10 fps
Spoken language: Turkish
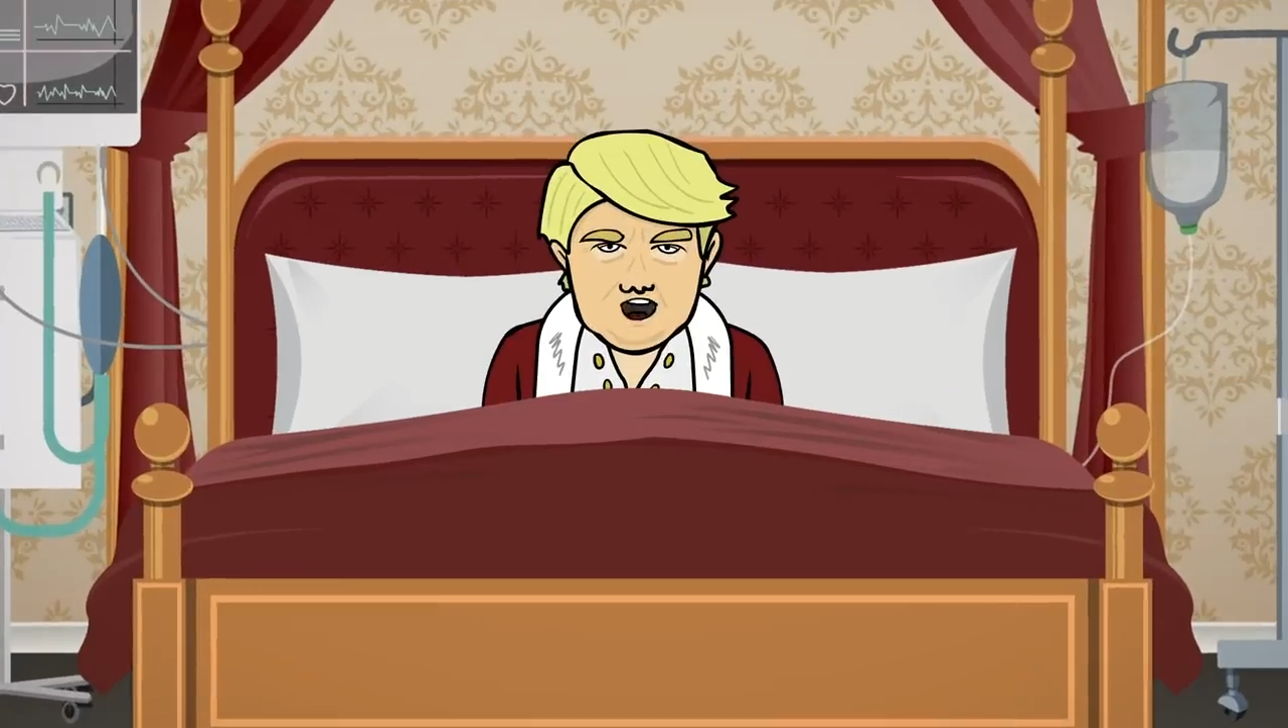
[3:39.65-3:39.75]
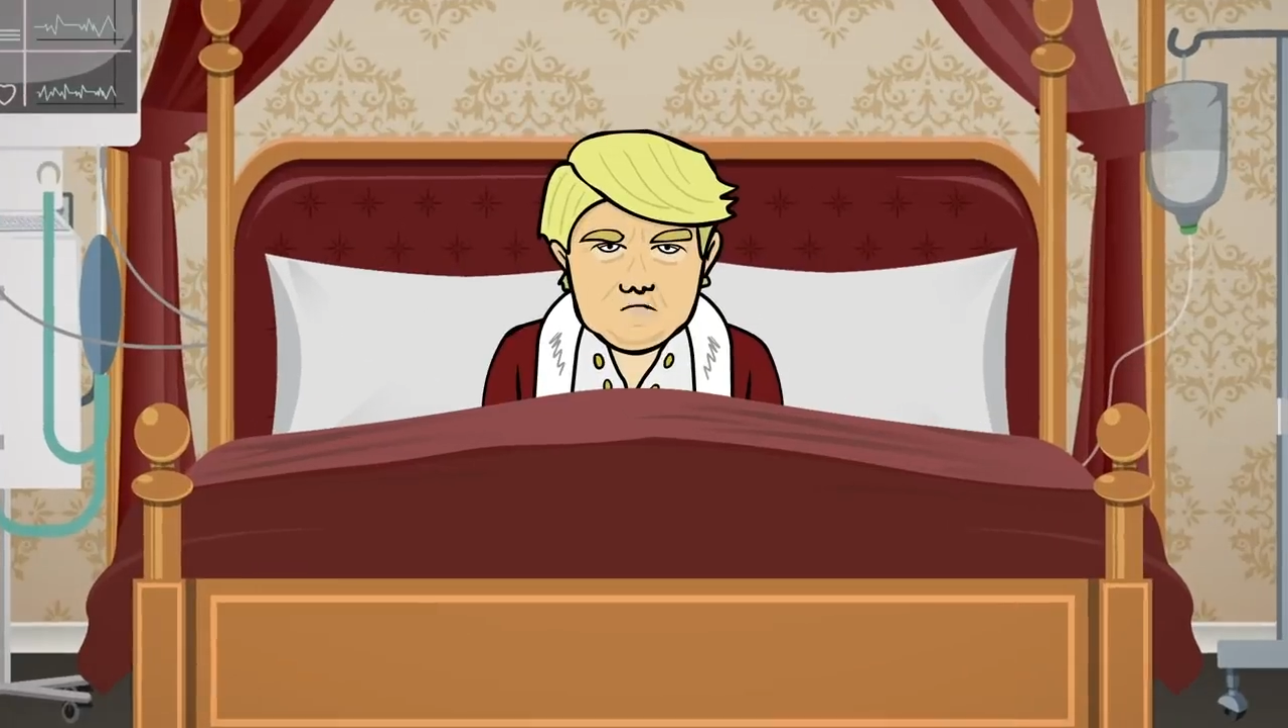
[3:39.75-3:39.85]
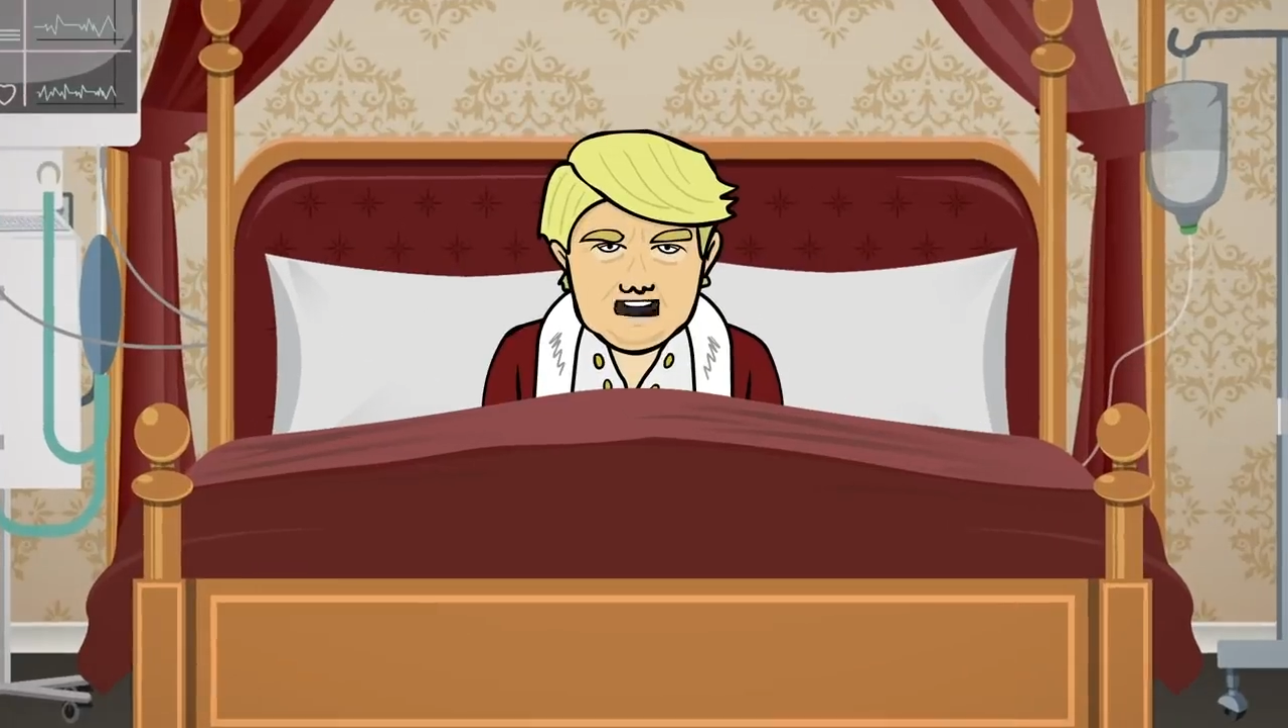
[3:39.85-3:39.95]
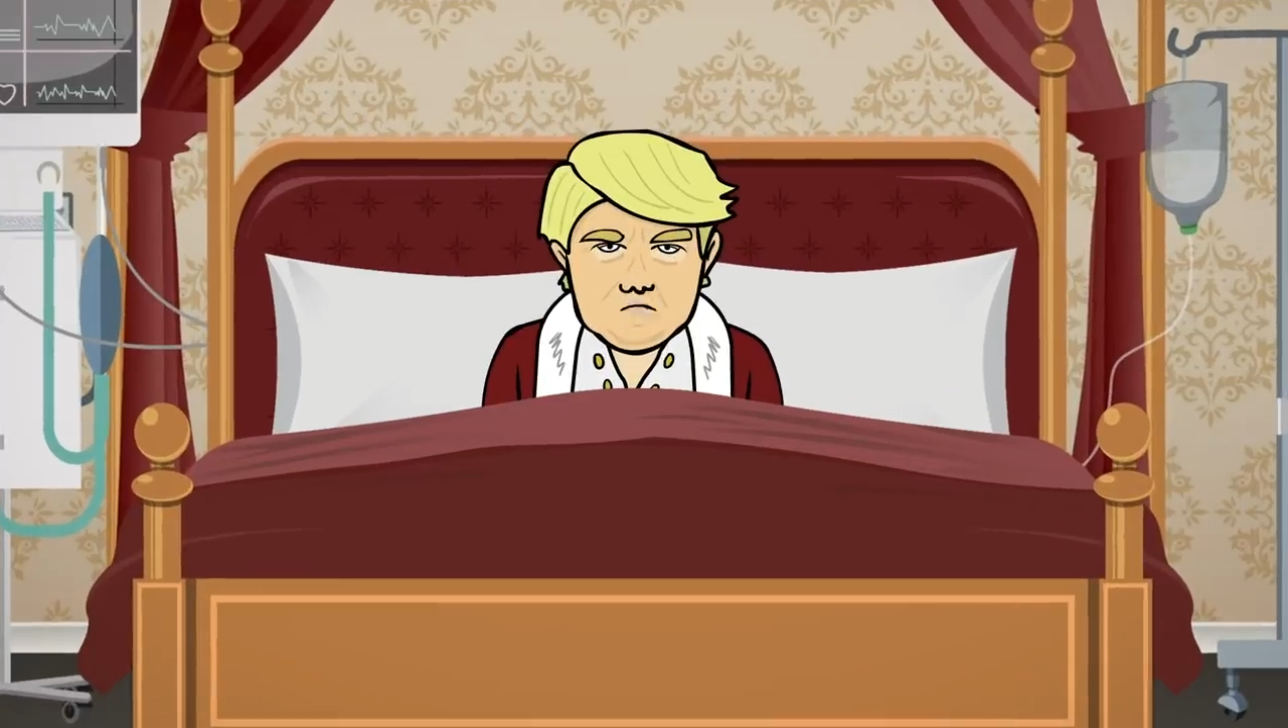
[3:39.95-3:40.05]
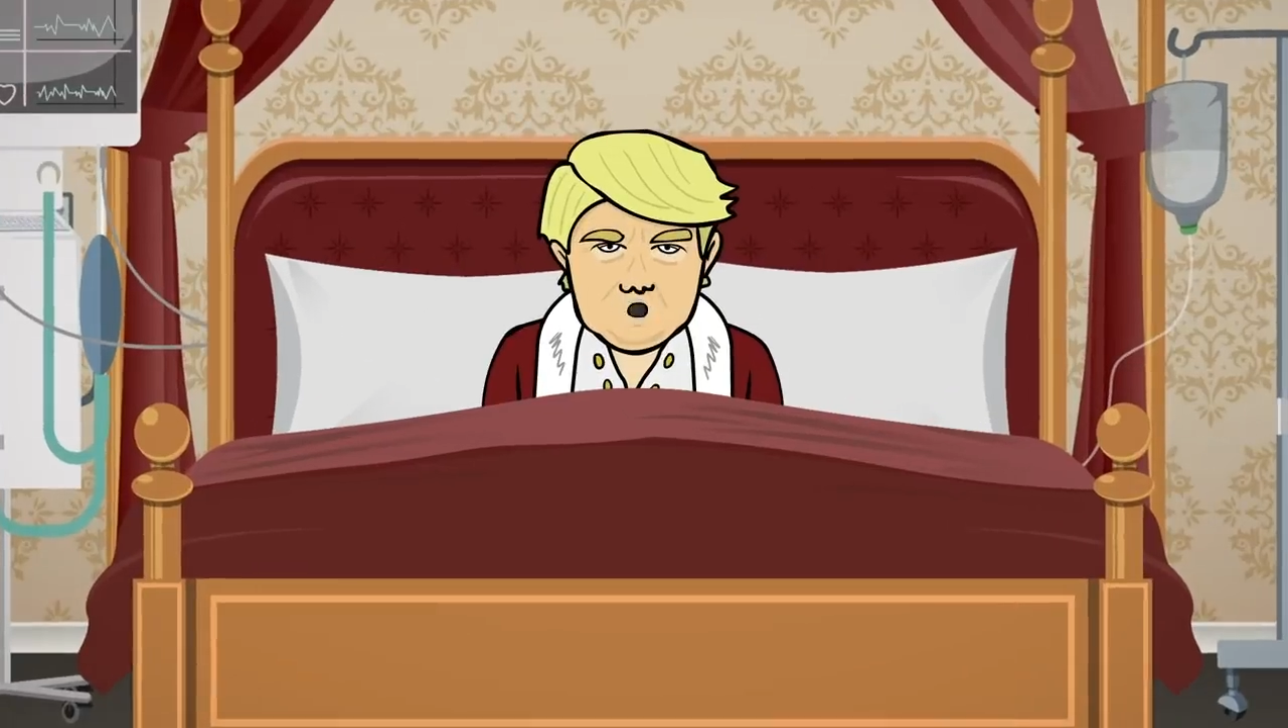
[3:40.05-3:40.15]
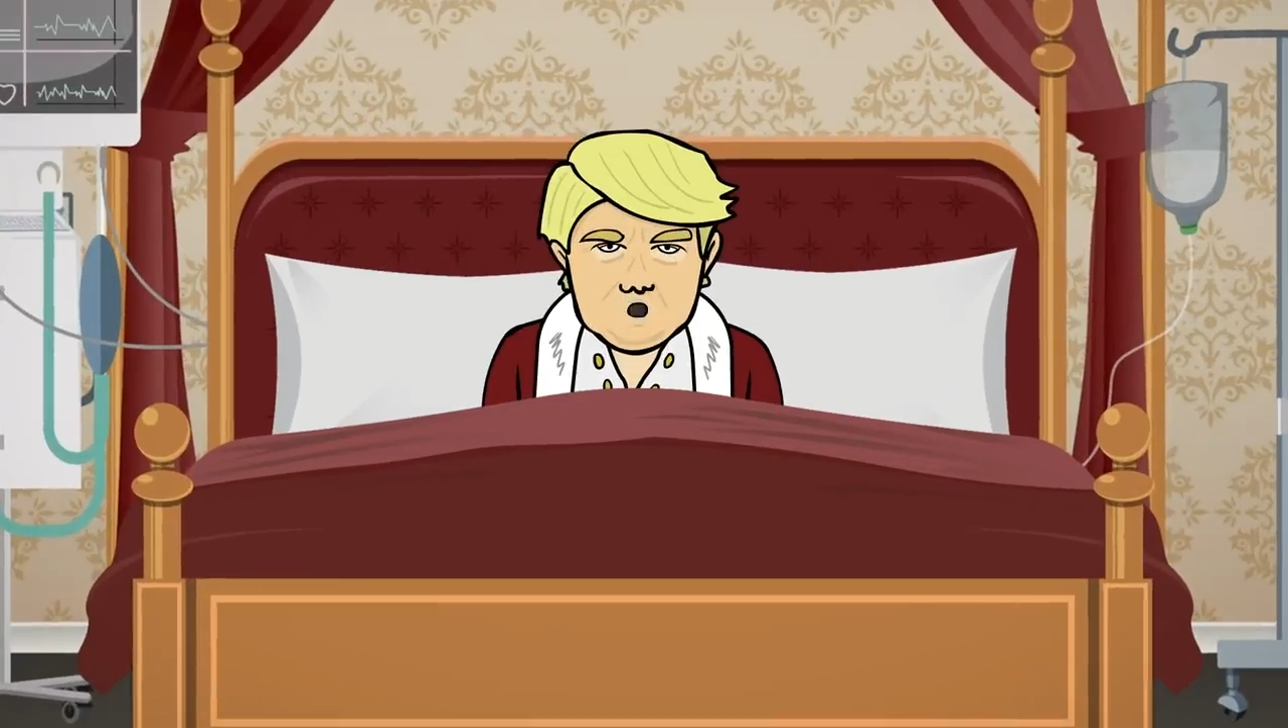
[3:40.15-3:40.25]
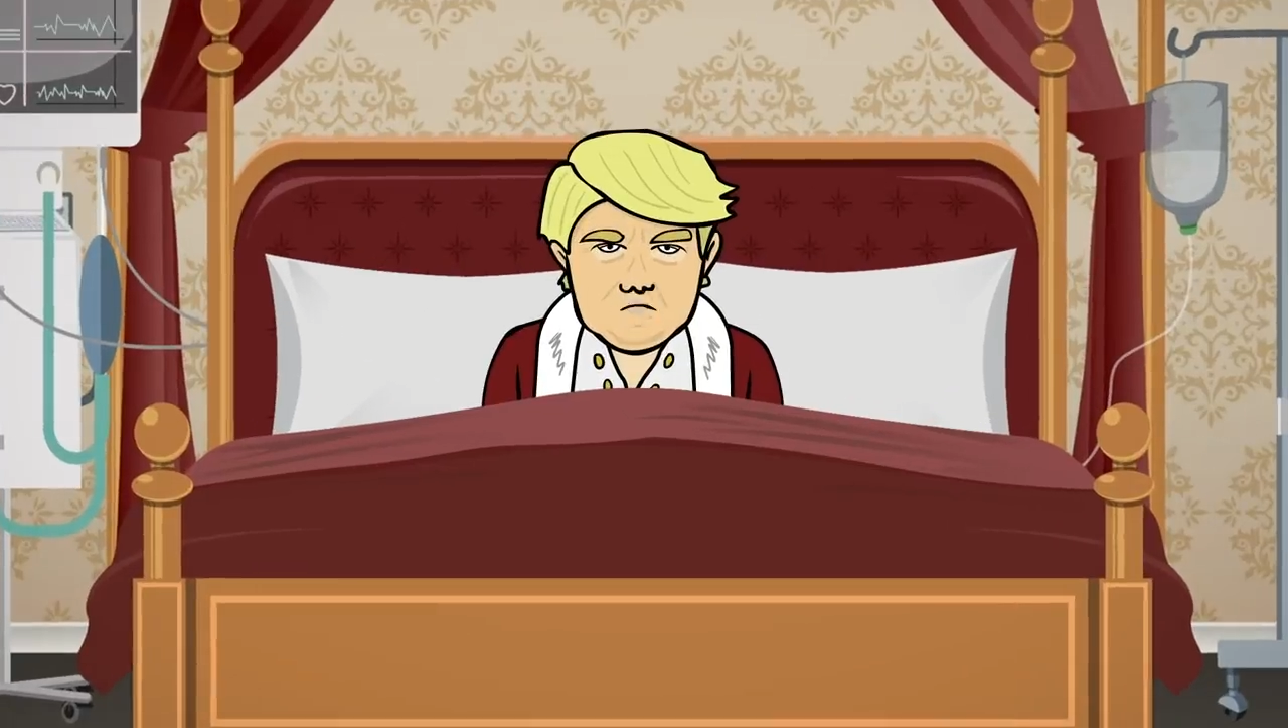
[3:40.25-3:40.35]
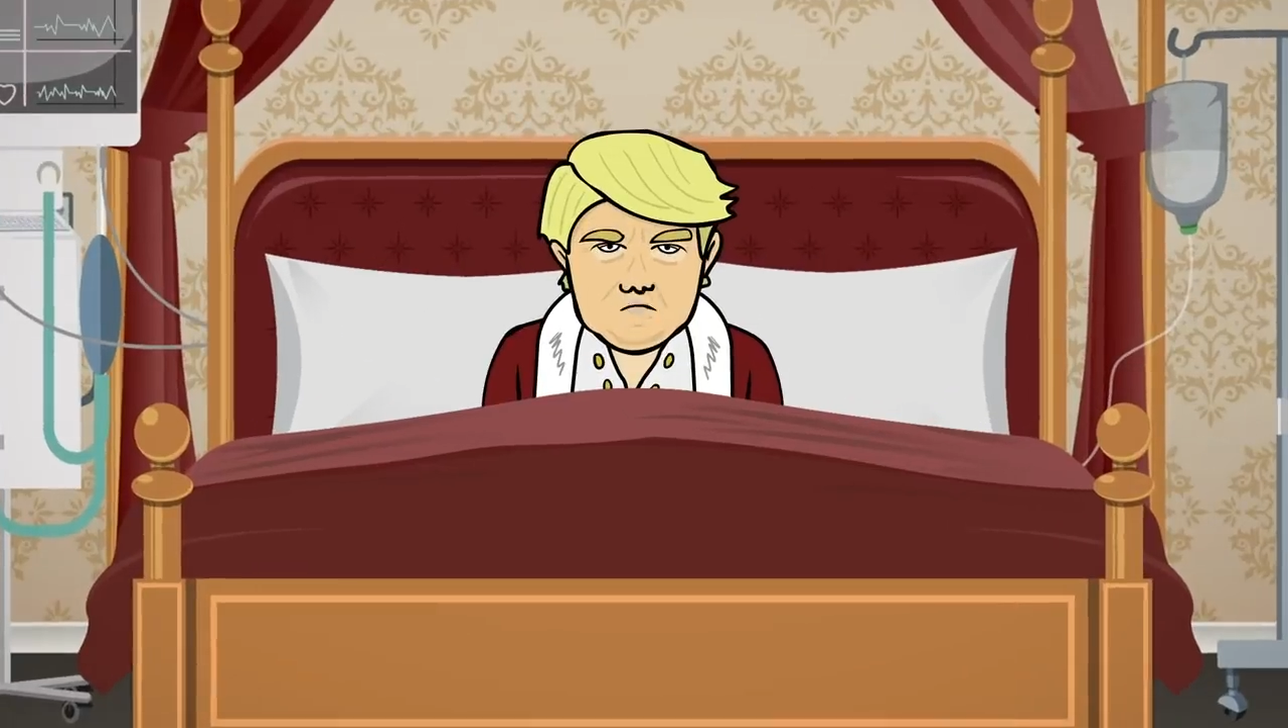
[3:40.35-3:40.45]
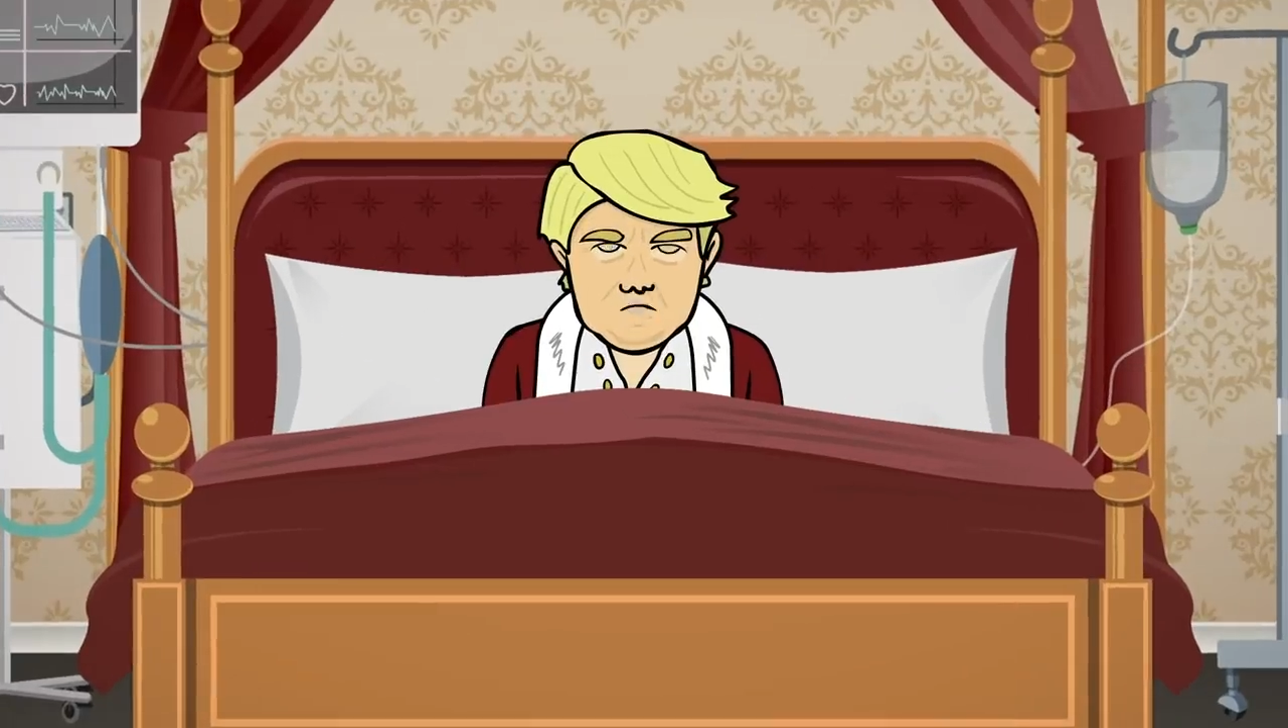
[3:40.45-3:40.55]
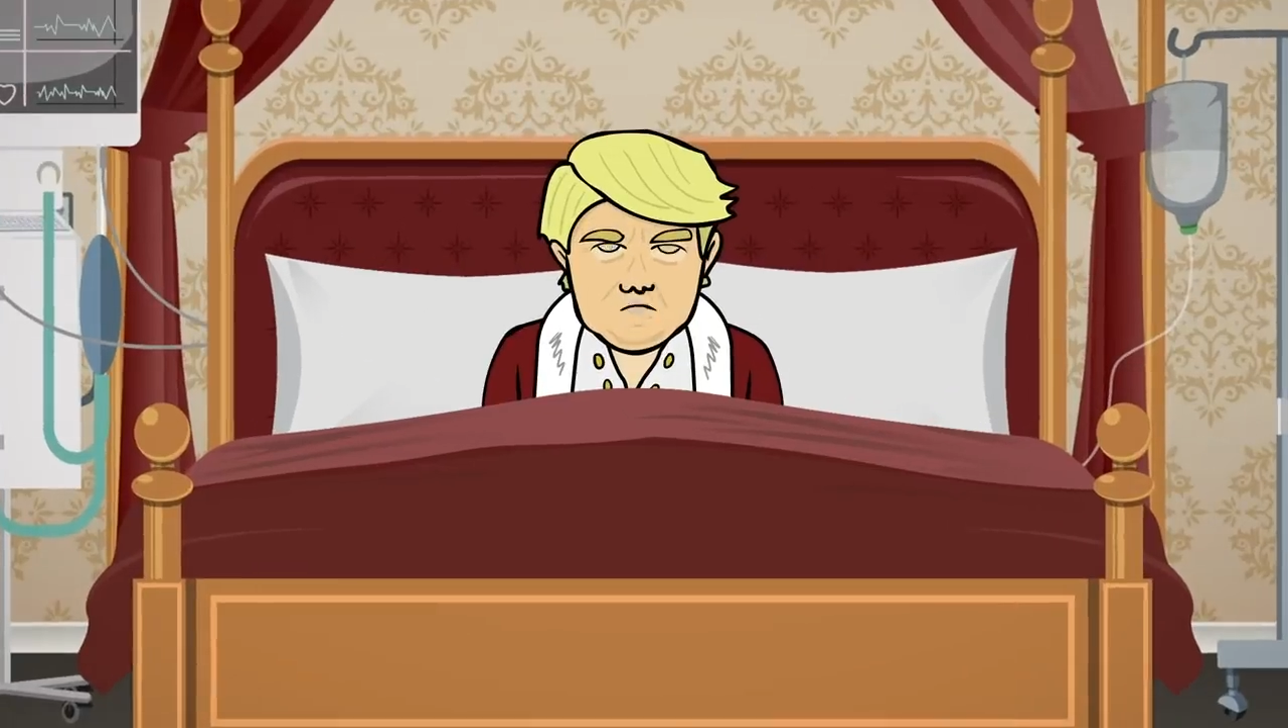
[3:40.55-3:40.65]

anlamıyor mu?